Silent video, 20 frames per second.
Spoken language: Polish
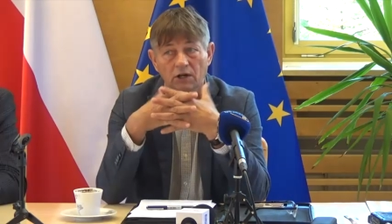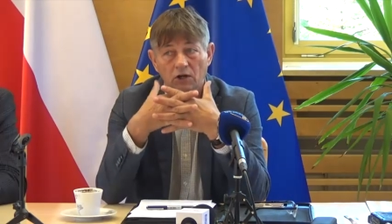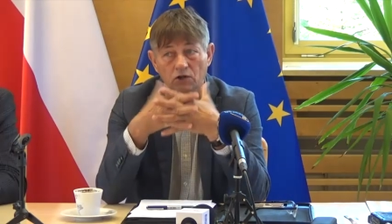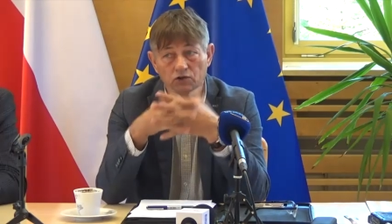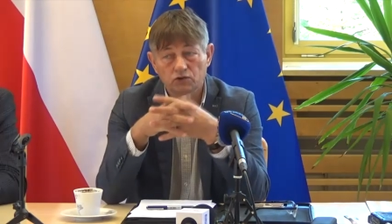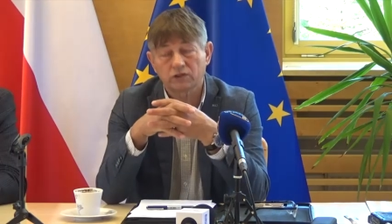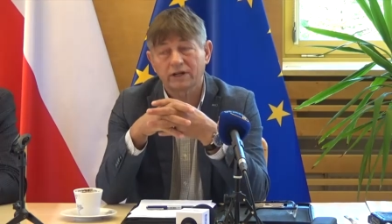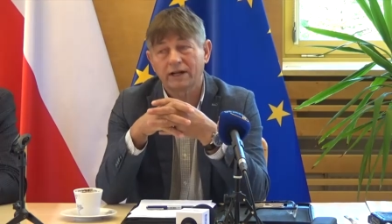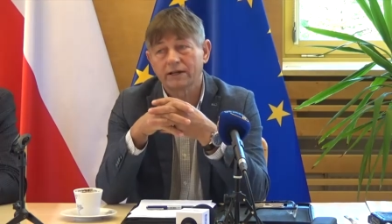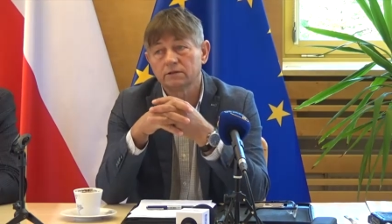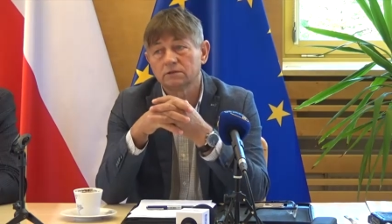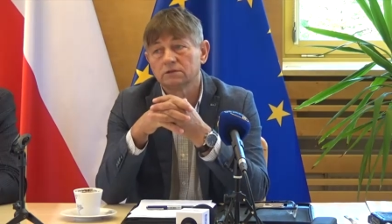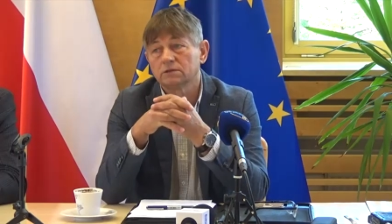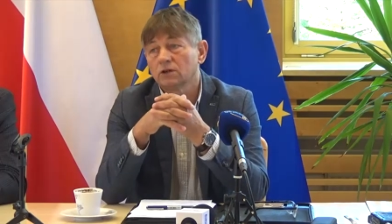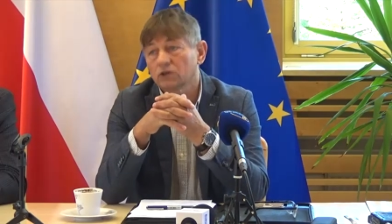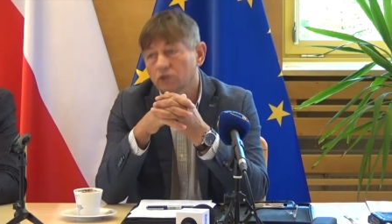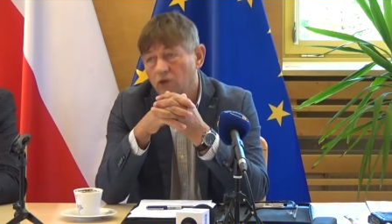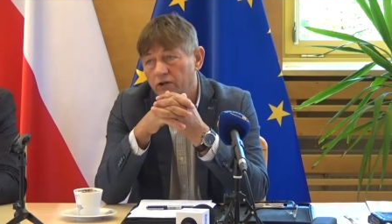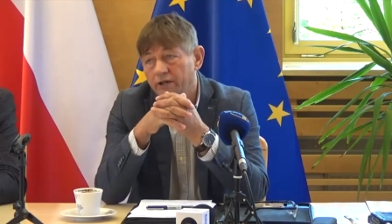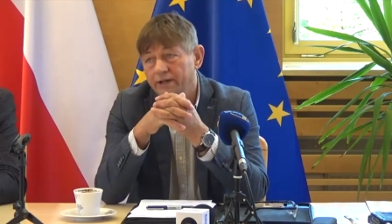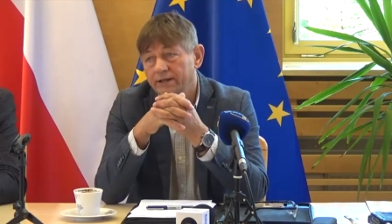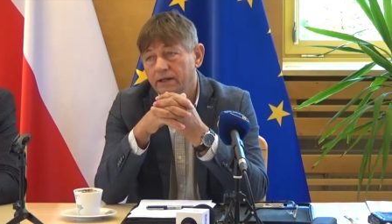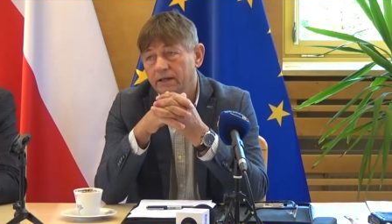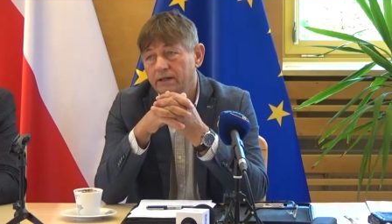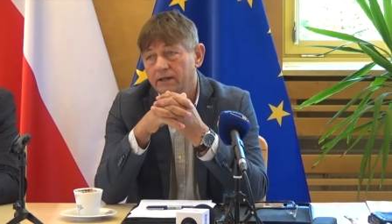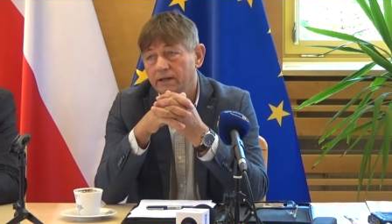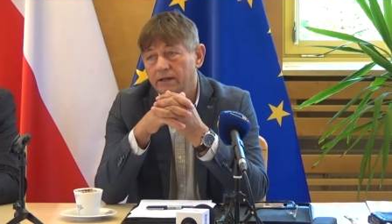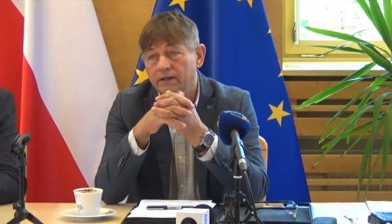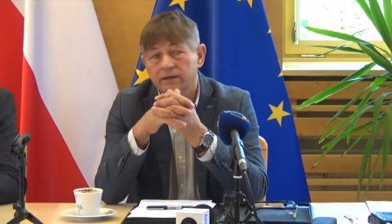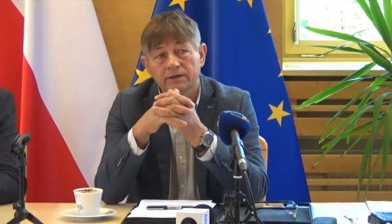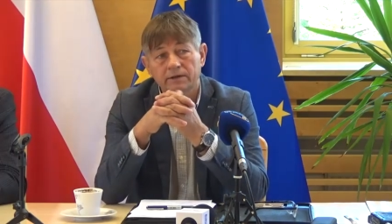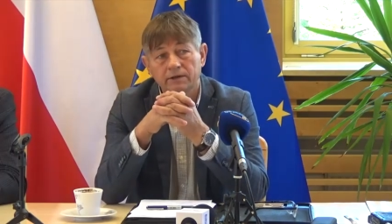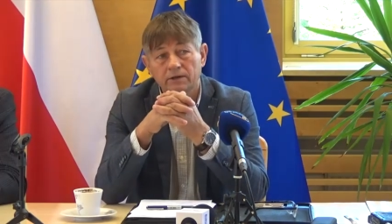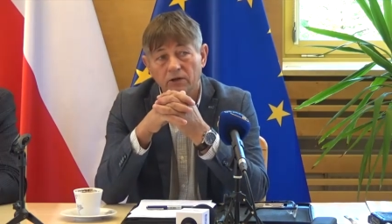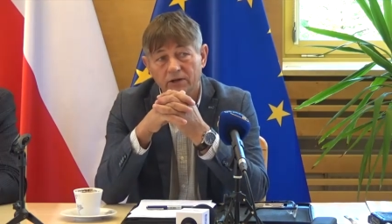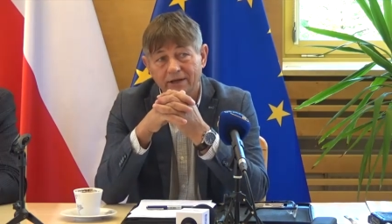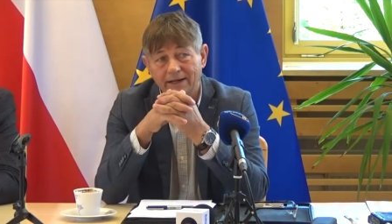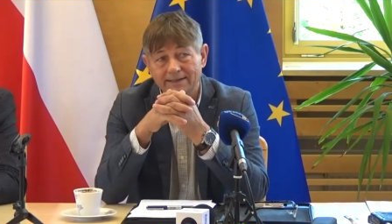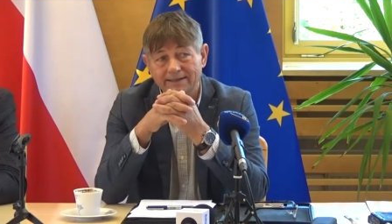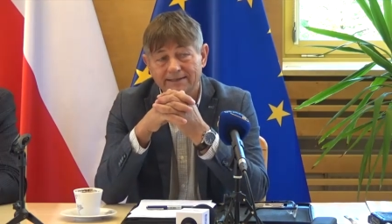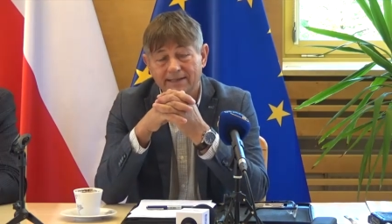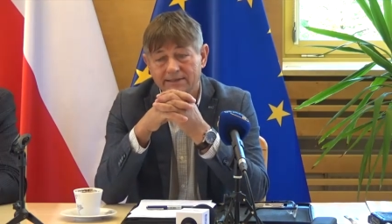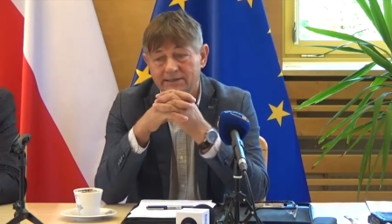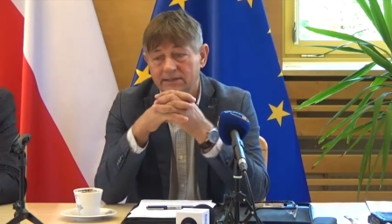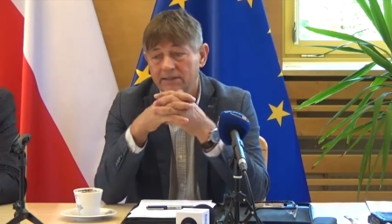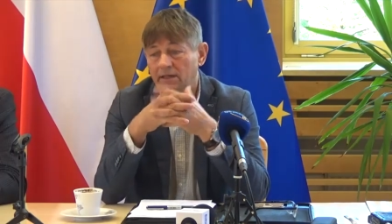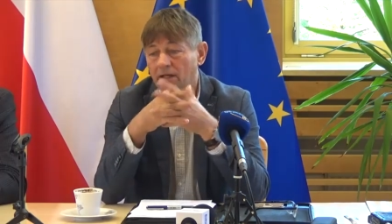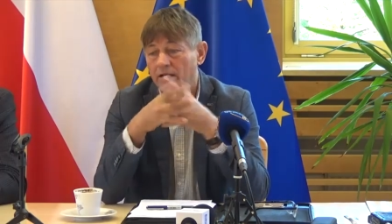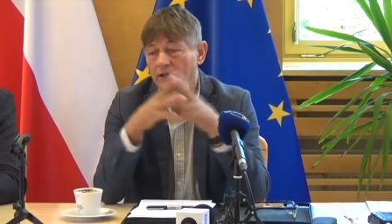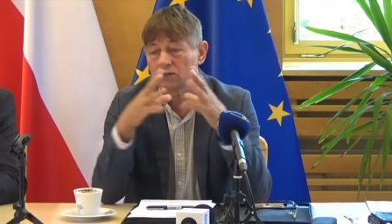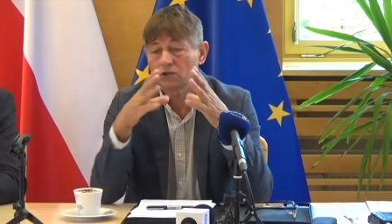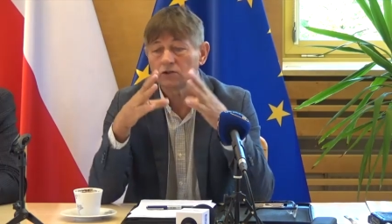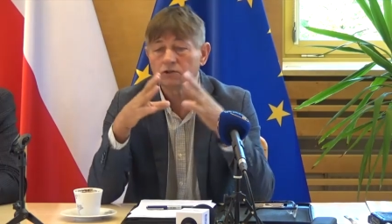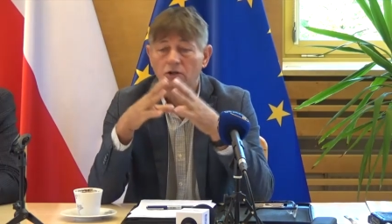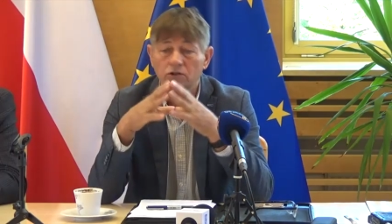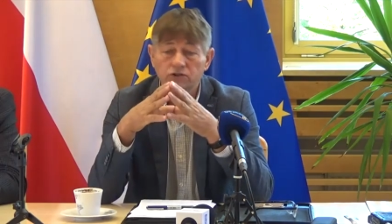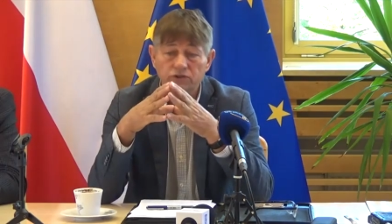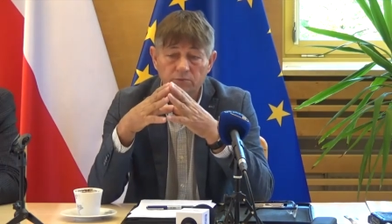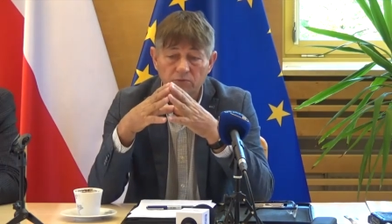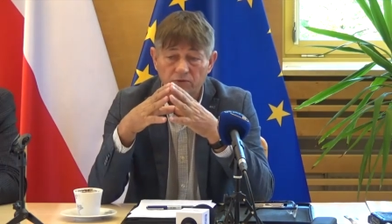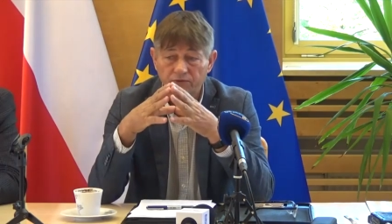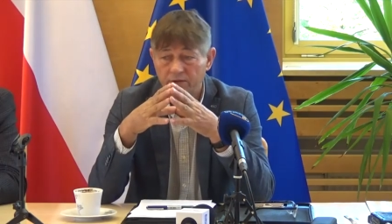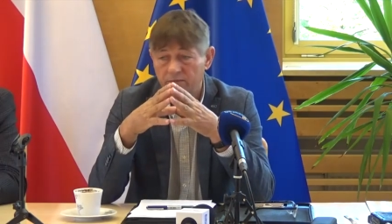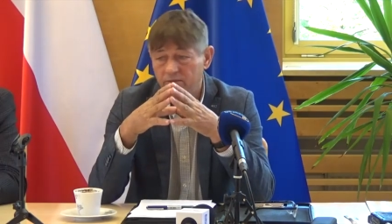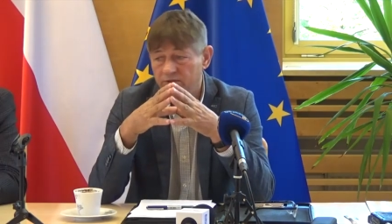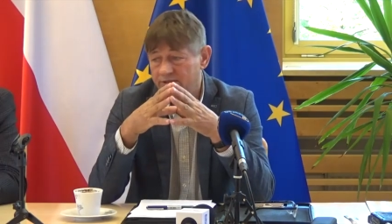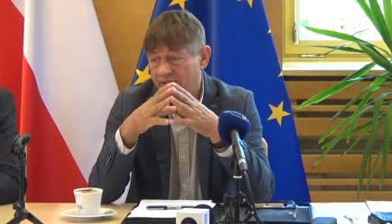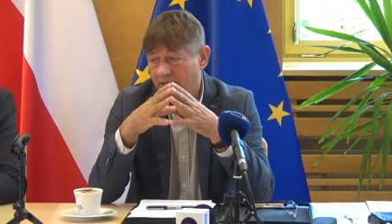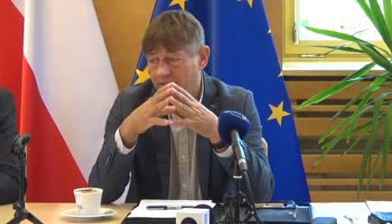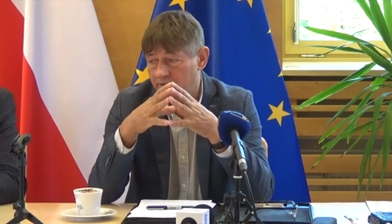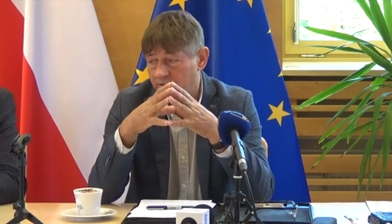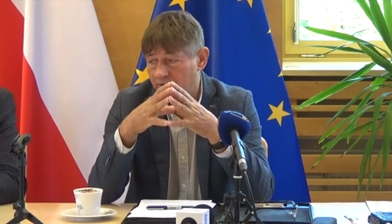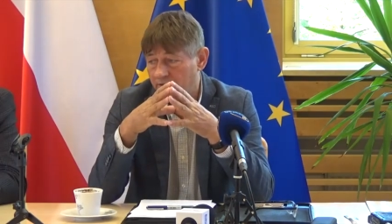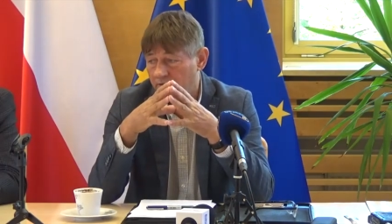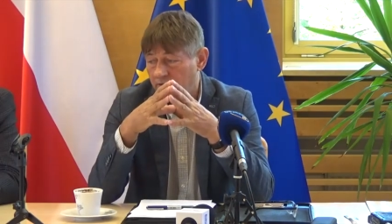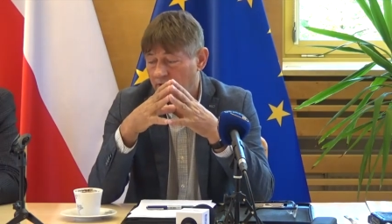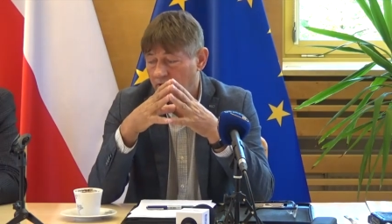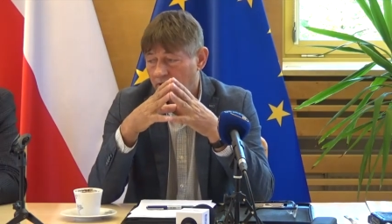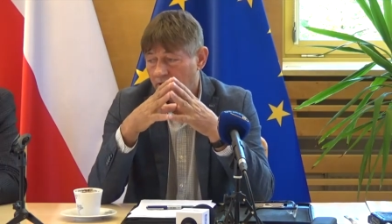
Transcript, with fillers: Szukają kolejnej y, lokalizacji. To o czym mówiłem ostatnio.